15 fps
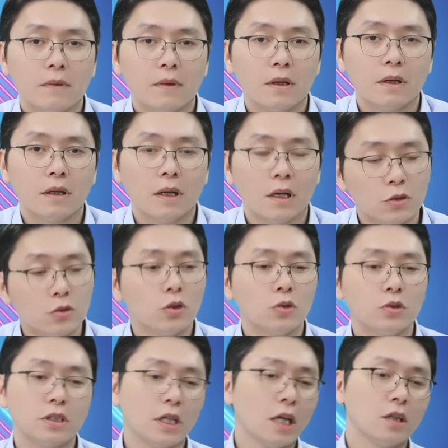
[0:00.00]
他就从
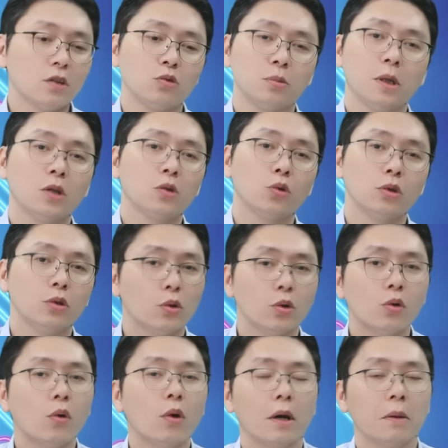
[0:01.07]
其他的股票挪一挪
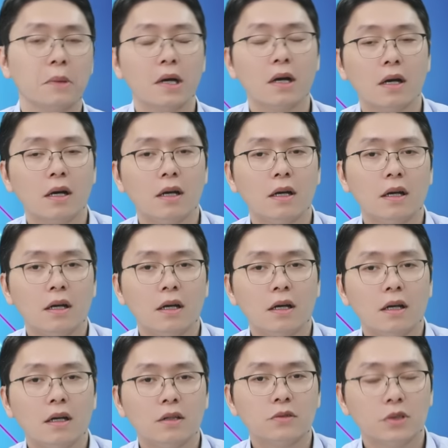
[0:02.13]
过来嘛，嗯，
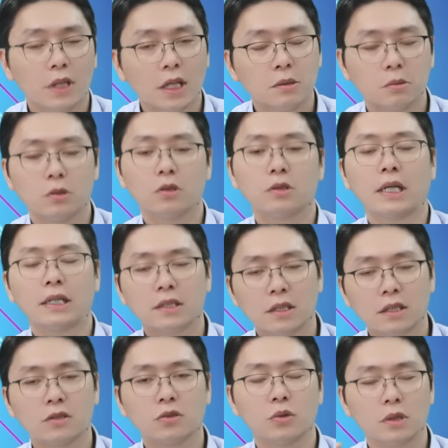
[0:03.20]
所以它是不是就产生一
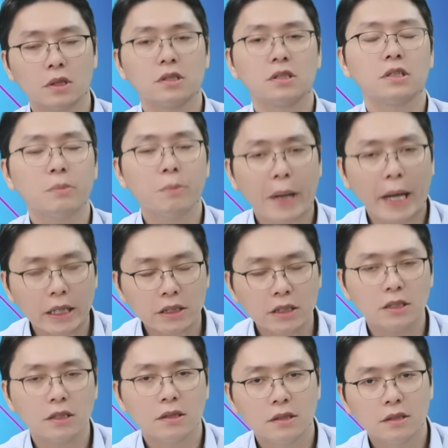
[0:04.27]
个所谓的资金排
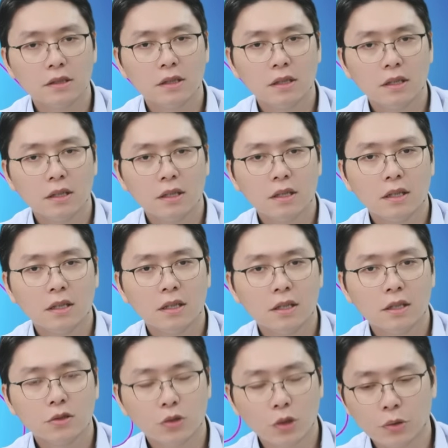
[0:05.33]
挤？是，
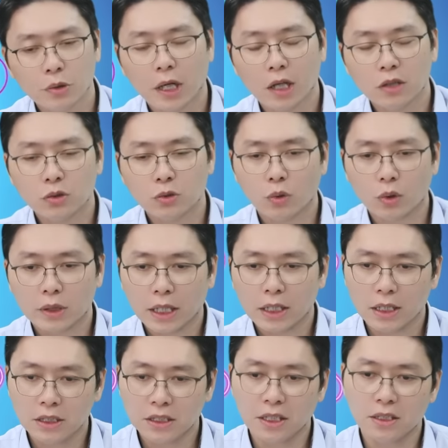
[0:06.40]
所以你会看到，就是我台
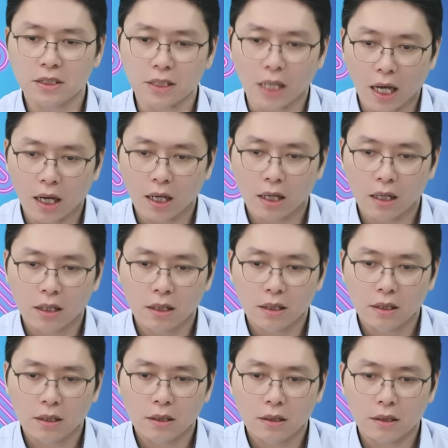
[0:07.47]
电今天涨。
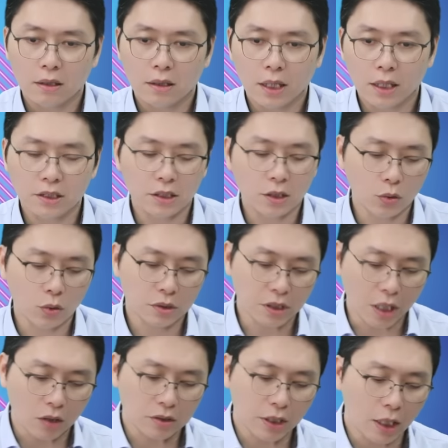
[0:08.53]
那结果
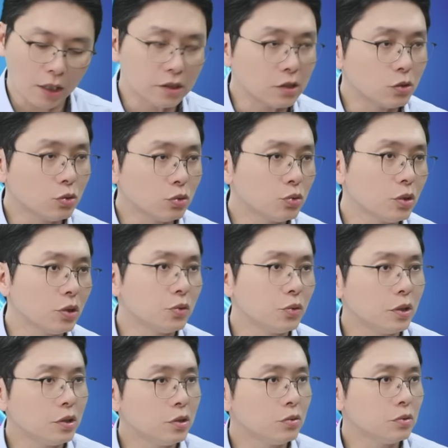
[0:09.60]
早上指数最多
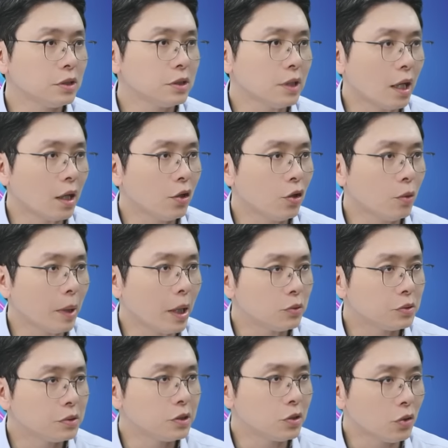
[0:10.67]
一度是涨六百五
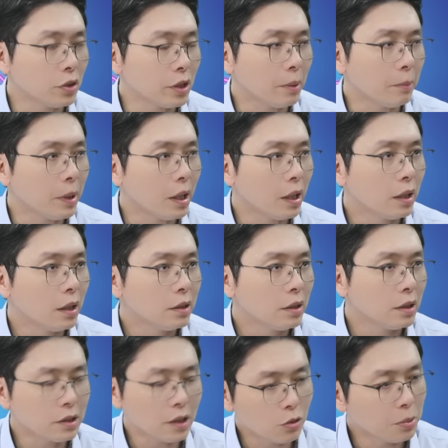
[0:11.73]
十九点嘛，那
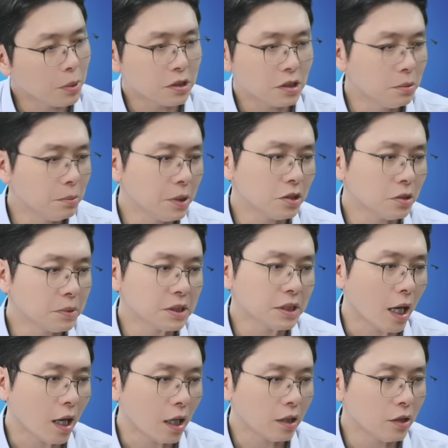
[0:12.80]
其他股票其实没有什么
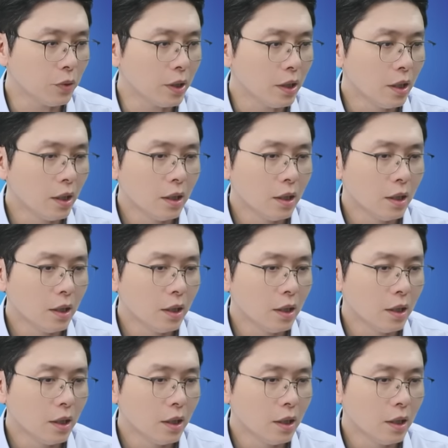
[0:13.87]
涨啊，因为